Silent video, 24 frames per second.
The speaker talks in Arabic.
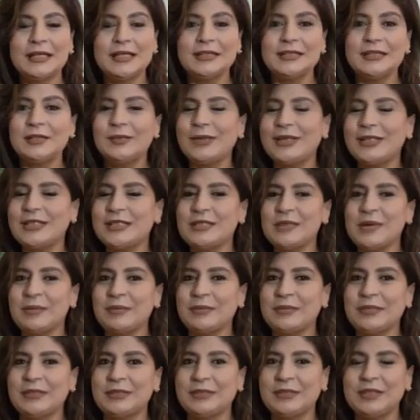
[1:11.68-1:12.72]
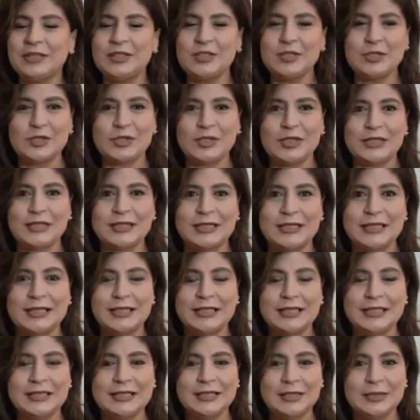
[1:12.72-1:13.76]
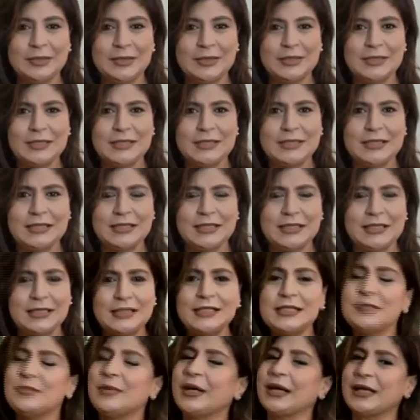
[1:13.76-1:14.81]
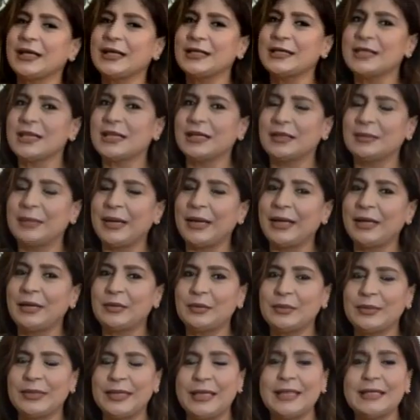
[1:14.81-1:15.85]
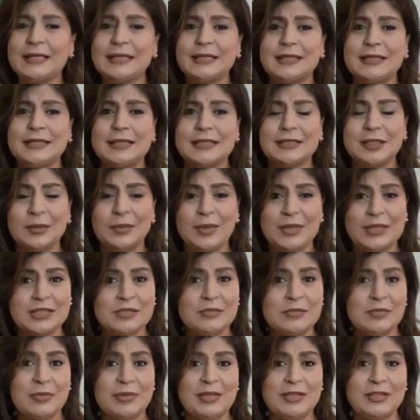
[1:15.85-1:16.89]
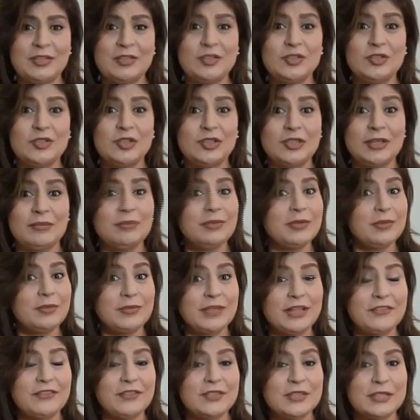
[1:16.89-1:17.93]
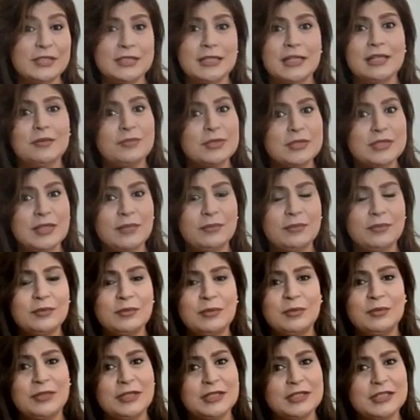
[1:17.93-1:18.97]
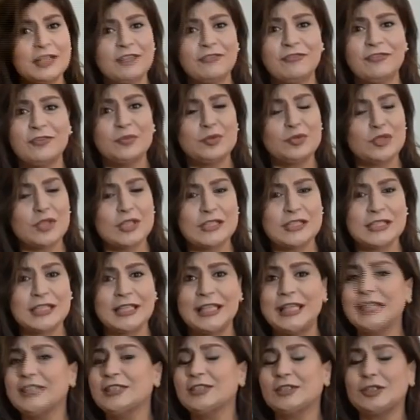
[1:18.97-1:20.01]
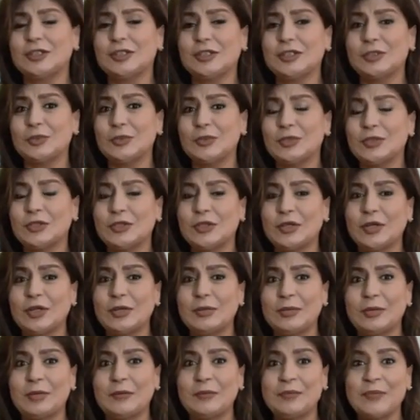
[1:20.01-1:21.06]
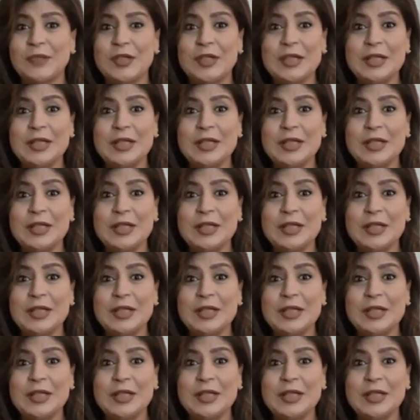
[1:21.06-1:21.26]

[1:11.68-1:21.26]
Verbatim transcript: آه، دلوقتي ما بتعمليش كده دلوقتي انت مركزه مع الولاد دلوقتي ما بقيتيش تهتمي بنفسك زي بالظبط ما بيحصل في المسلسلات والدراما